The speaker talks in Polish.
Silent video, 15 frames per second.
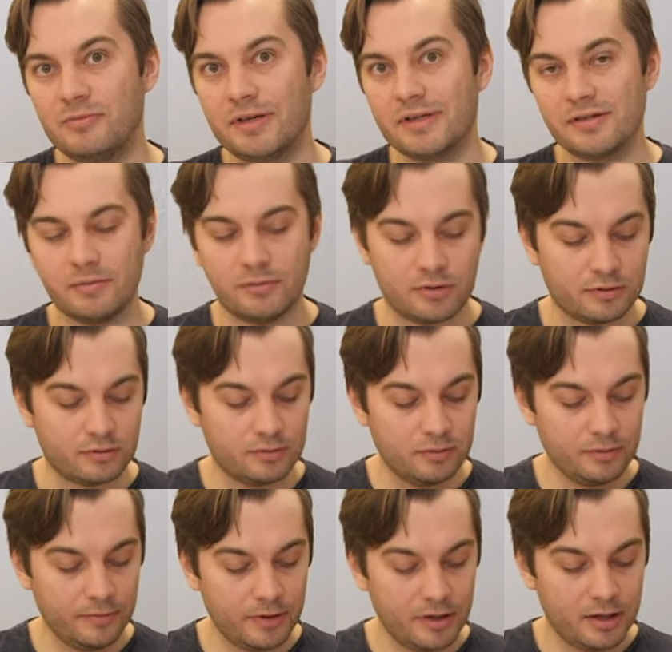bez
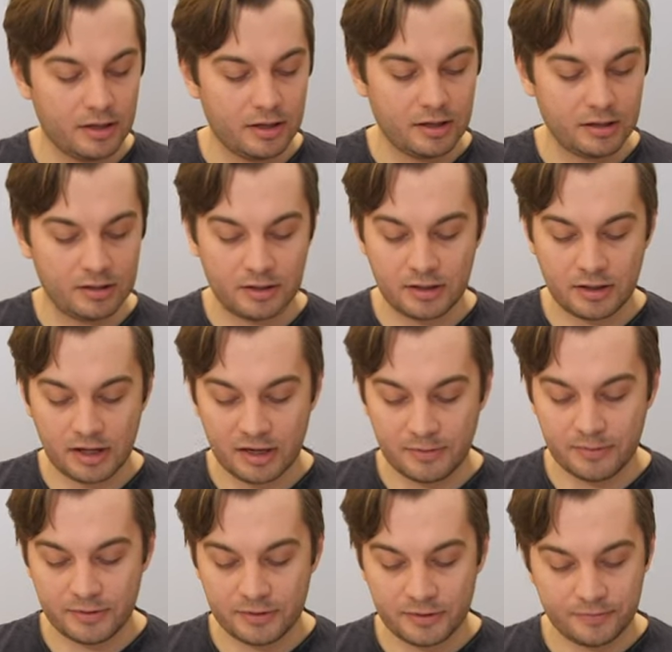obrotu, e,
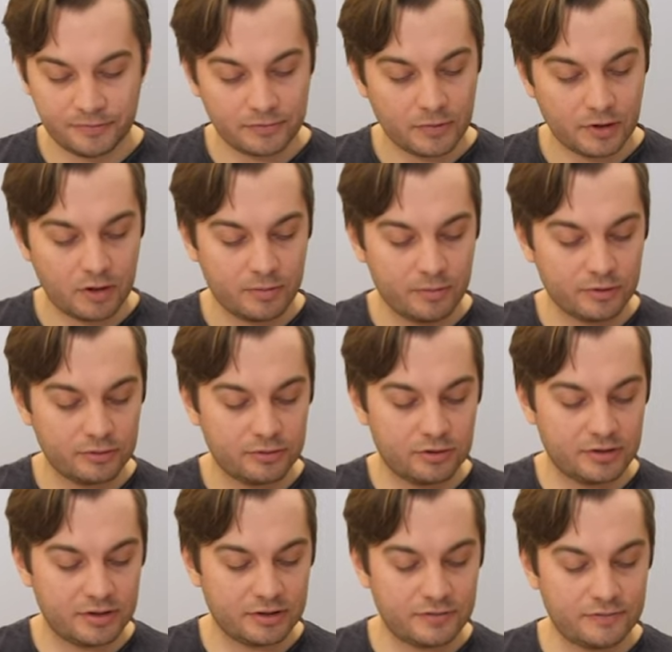aby obrót
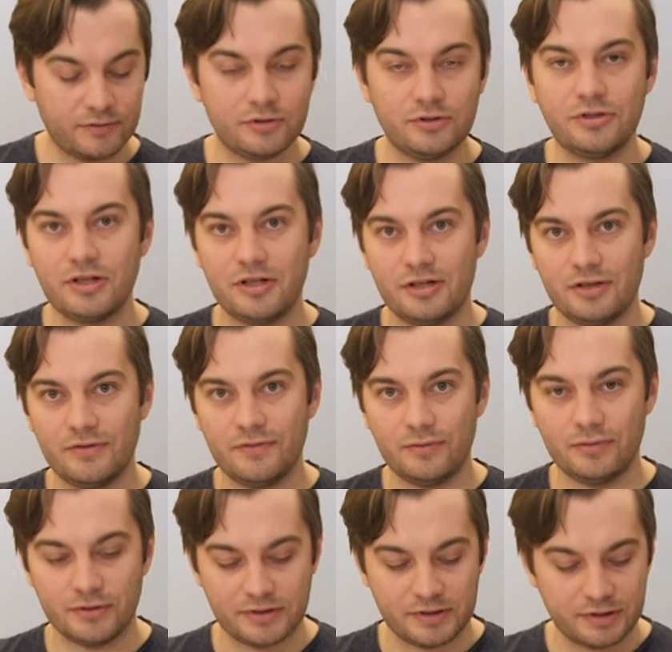dodać w oddzielnej
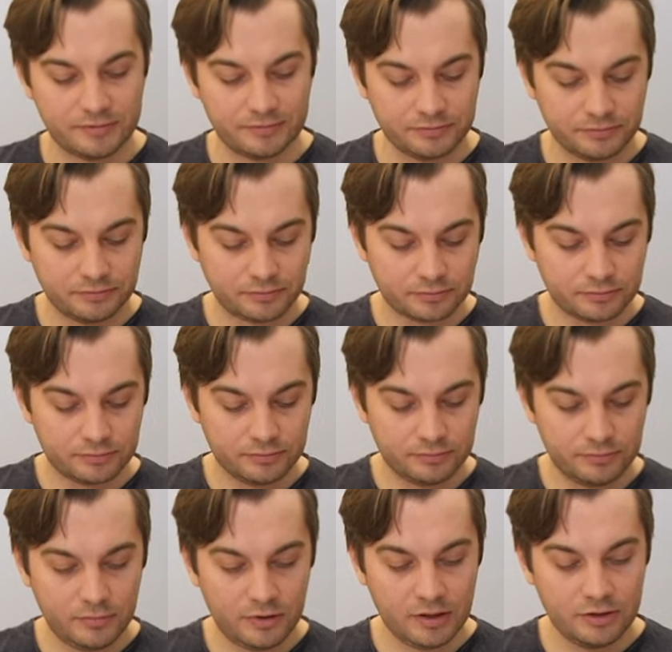funkcji.
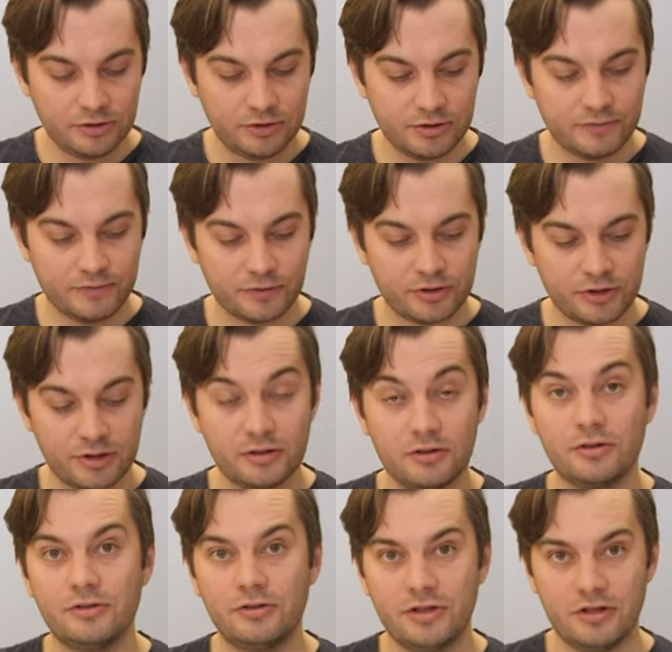Czyli tworzę
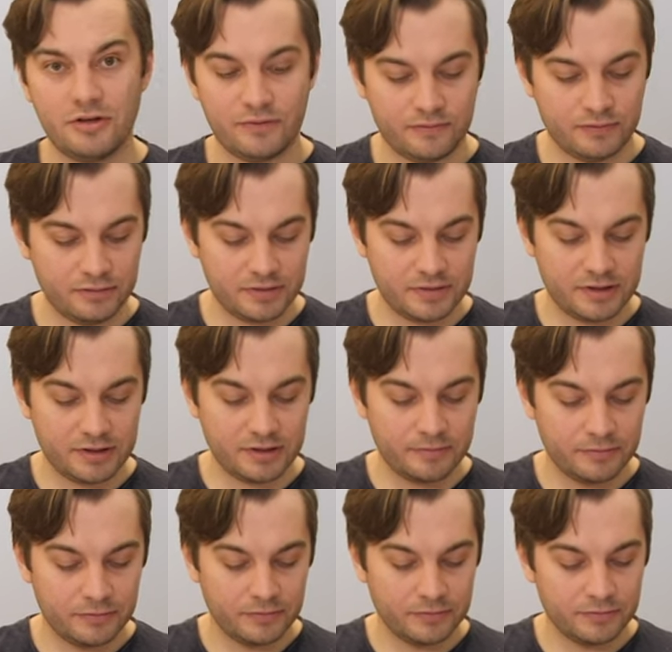oddzielną funkcję,
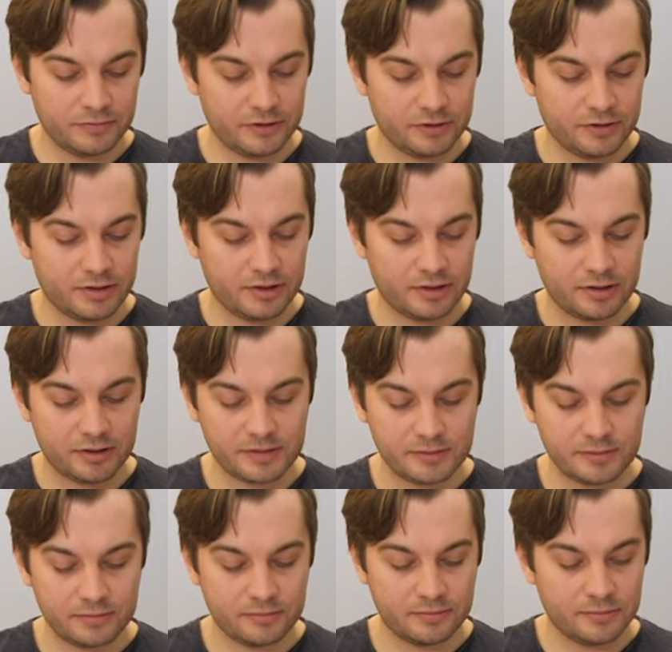dodaję
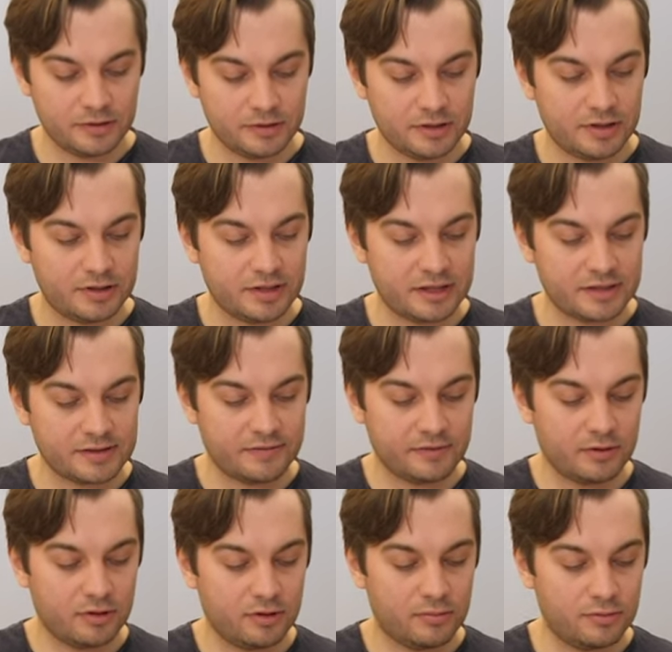jej
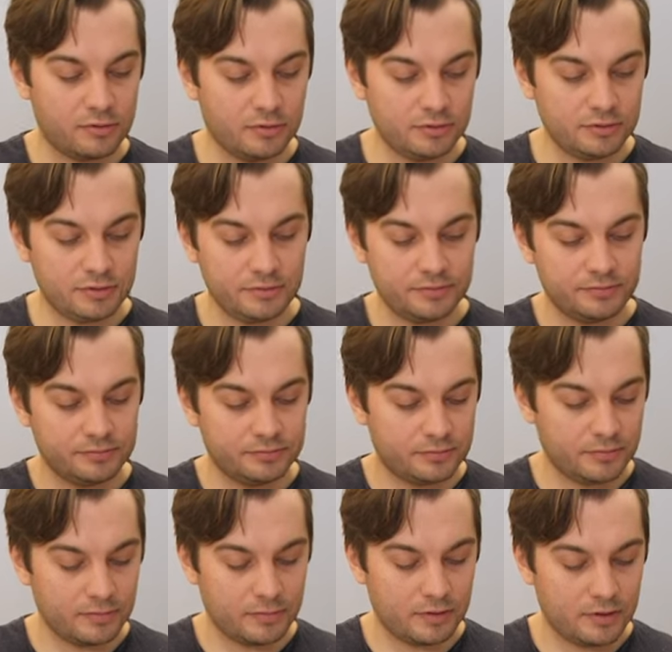nazwę obrót
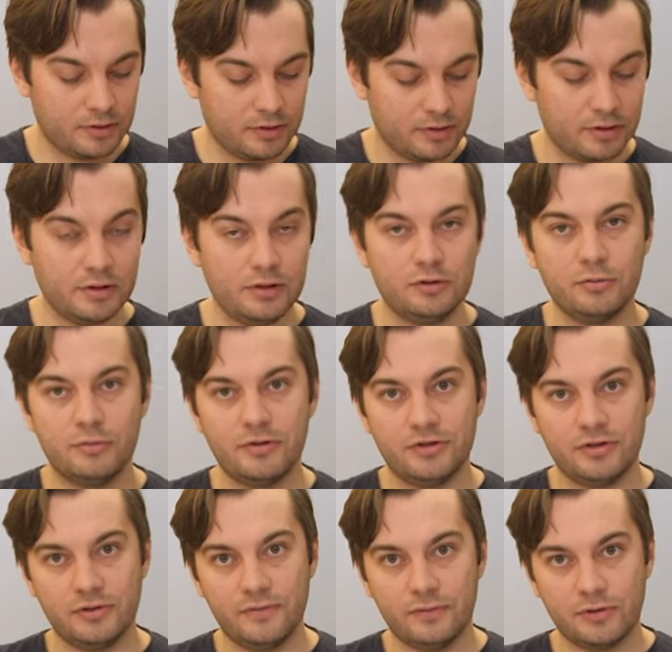i tu
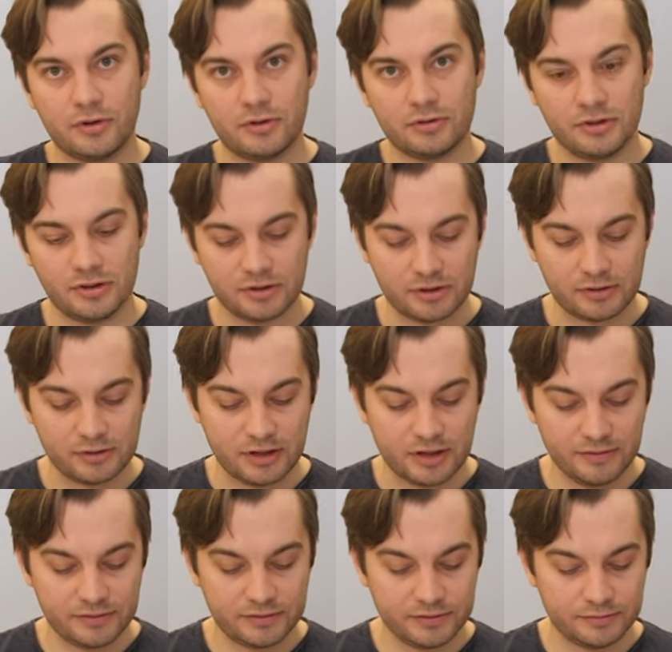będzie dwukrotny turn
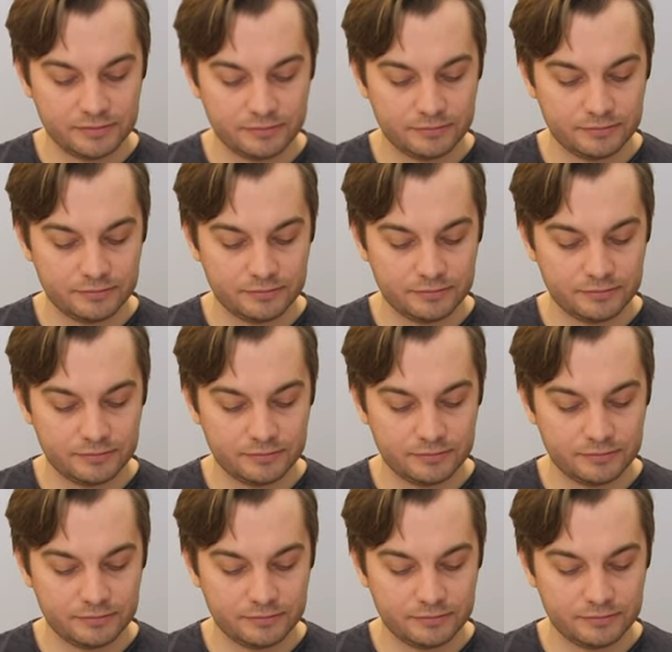left.